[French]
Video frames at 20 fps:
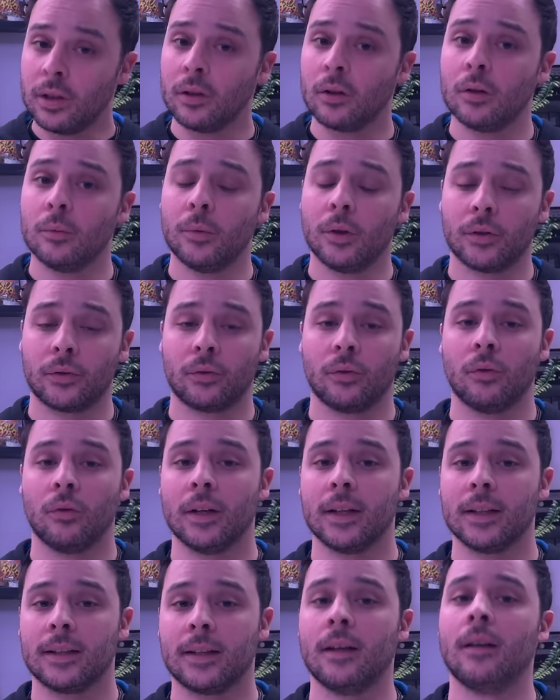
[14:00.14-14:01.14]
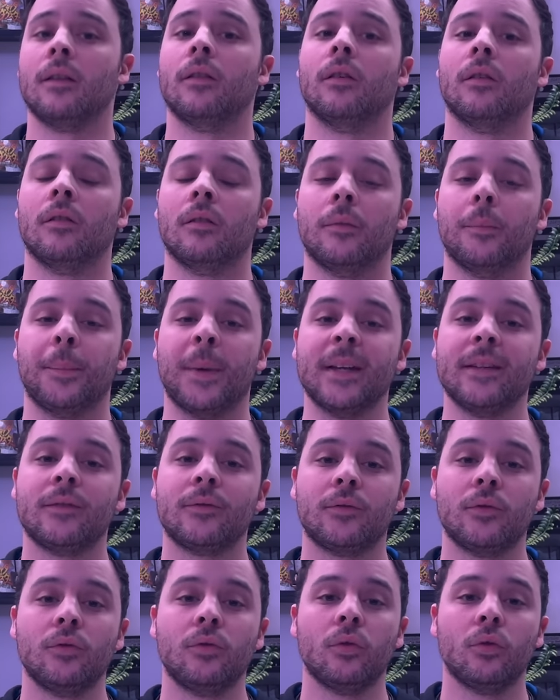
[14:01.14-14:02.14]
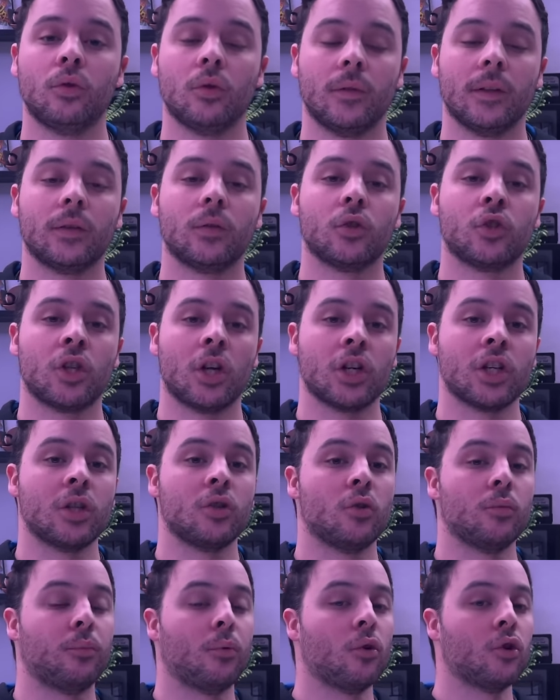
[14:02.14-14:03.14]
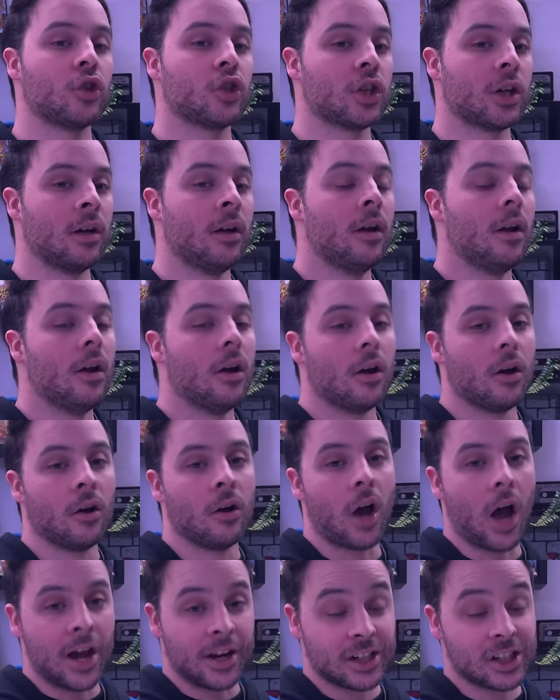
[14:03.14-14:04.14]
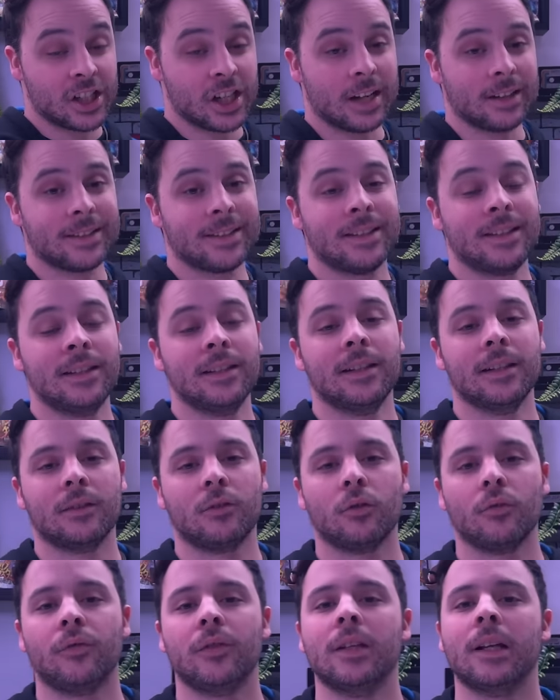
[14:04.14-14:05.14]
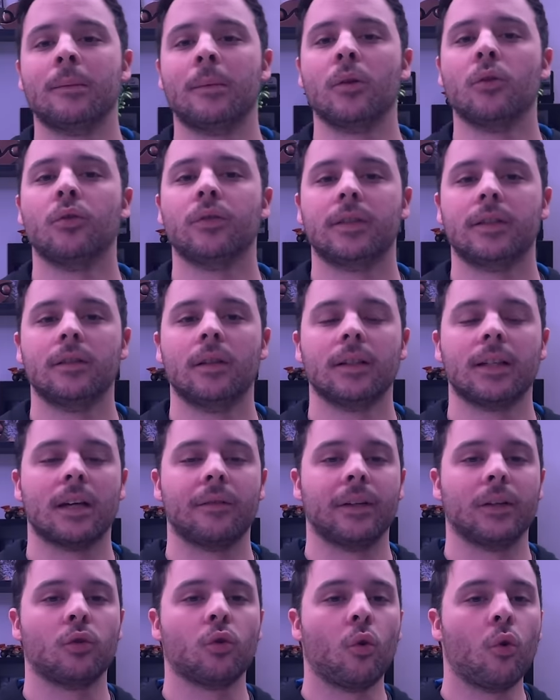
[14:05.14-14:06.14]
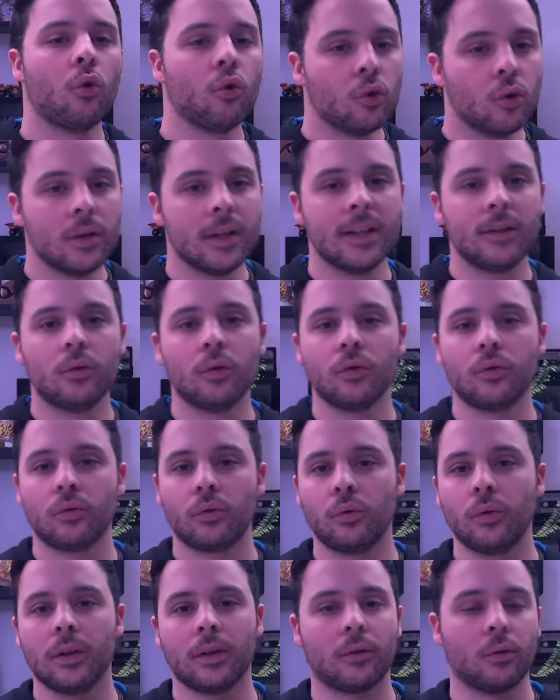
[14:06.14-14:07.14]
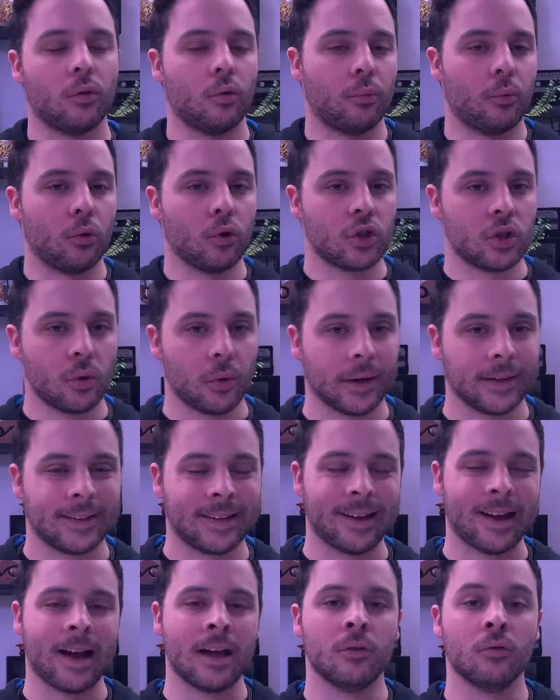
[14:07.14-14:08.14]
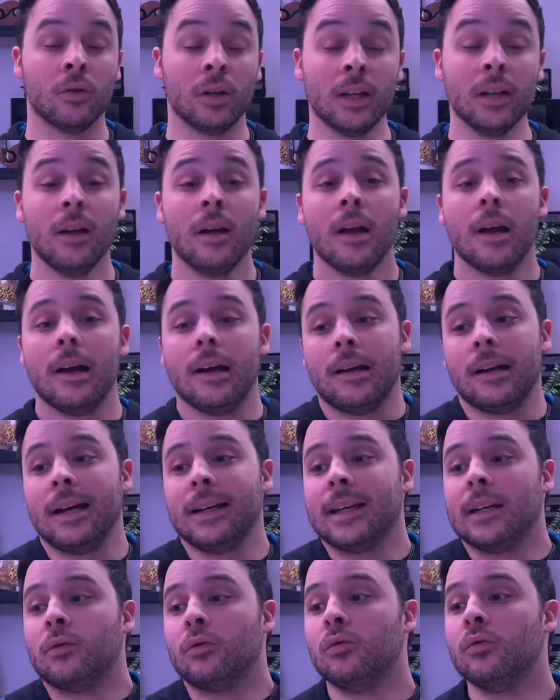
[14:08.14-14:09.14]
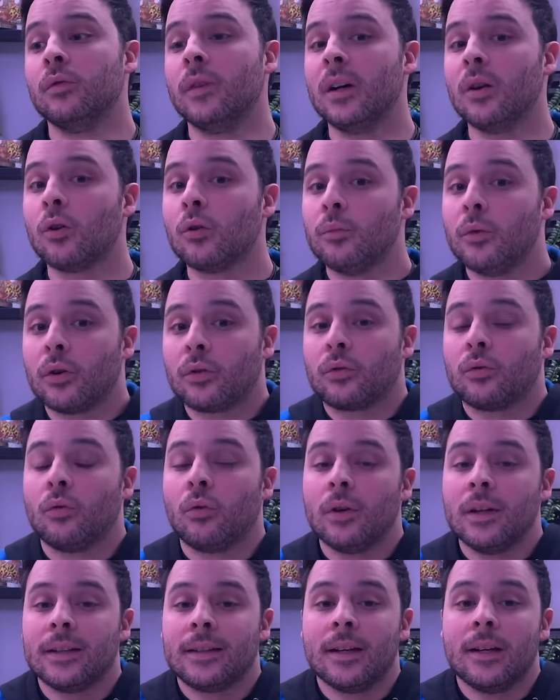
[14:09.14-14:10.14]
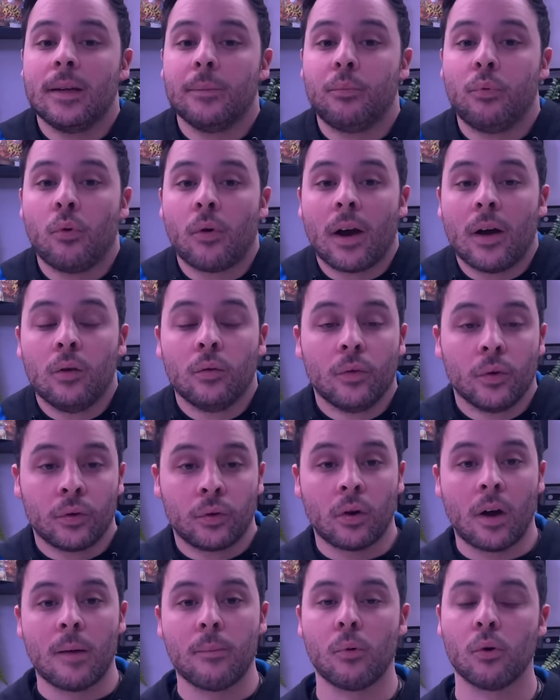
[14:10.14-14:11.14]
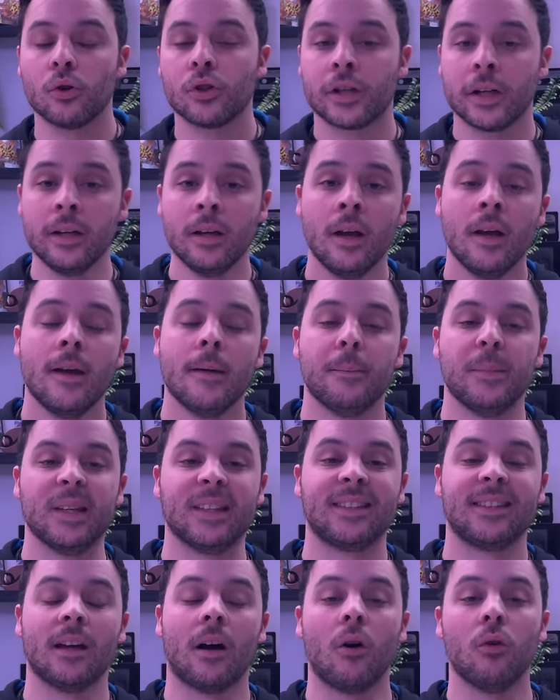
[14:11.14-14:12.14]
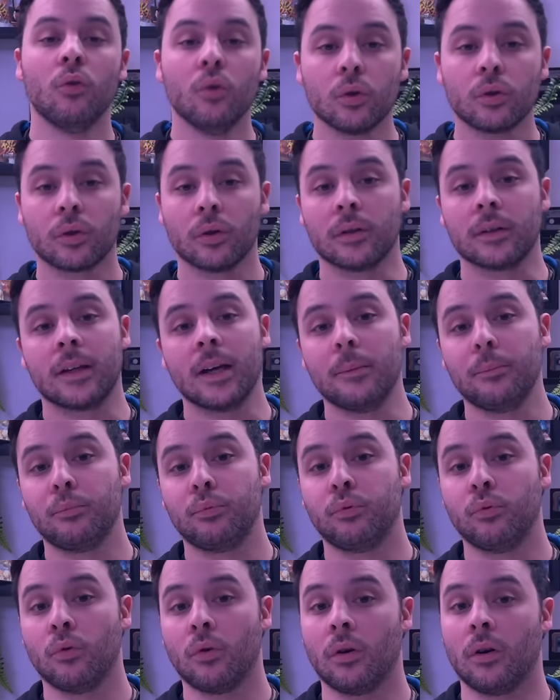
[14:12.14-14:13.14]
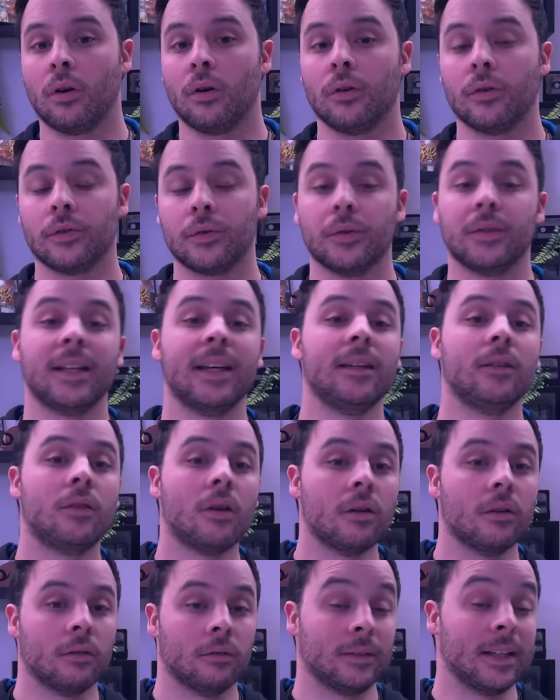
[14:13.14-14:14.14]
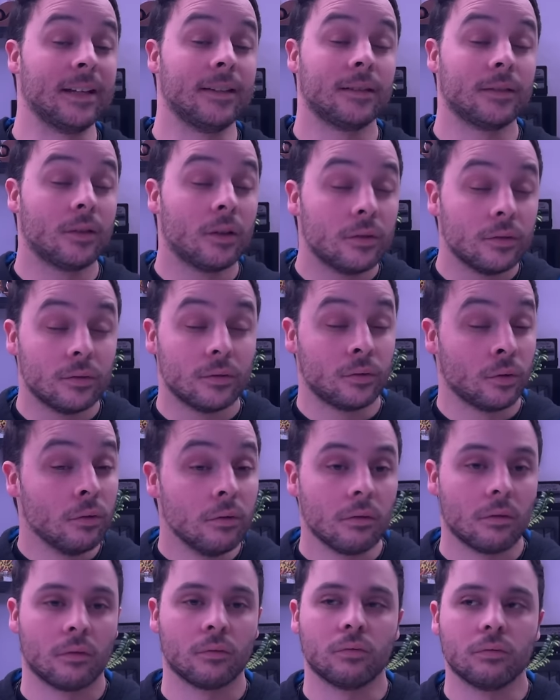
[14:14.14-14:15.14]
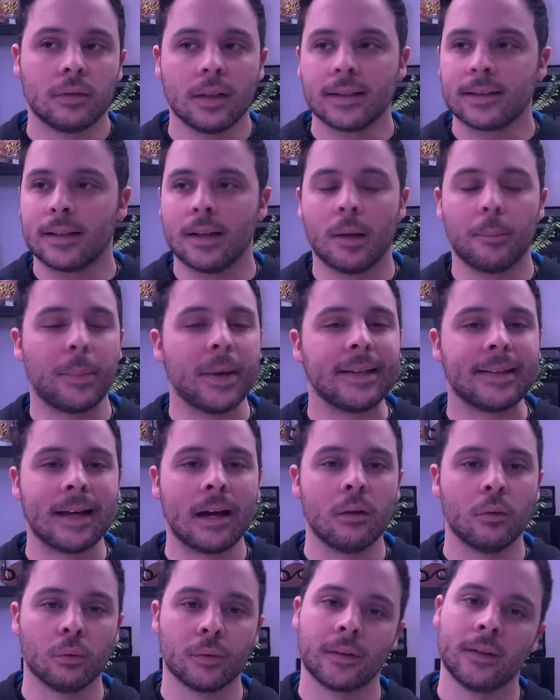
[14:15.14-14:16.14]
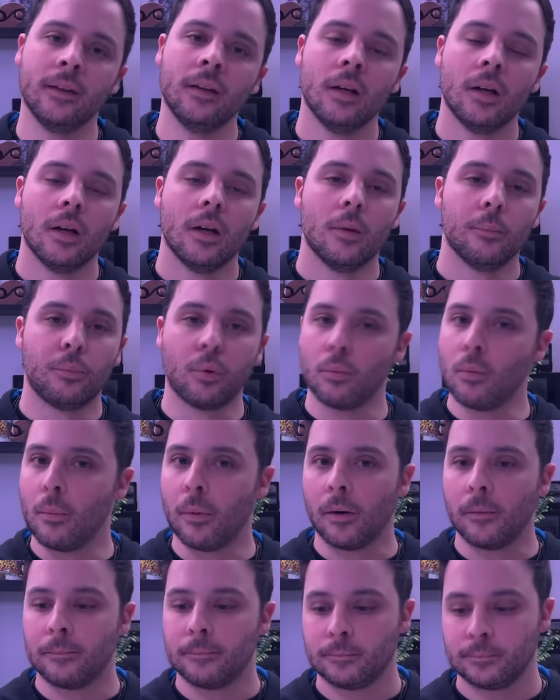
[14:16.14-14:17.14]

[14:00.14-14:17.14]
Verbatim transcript: rumeurs selon lesquelles euh, Ben Studio devait se charger du prochain euh, Uncharted et que finalement Naughty Dog avait trop le lead dessus et que le projet aurait été annulé. Là, il y a de nouvelles rumeurs selon lesquelles il pourrait à nouveau se rapprocher, mais c'est en aucun cas pour The Day euh, Days Gone 2. En tout cas, ça n'a pas été annoncé pour le moment.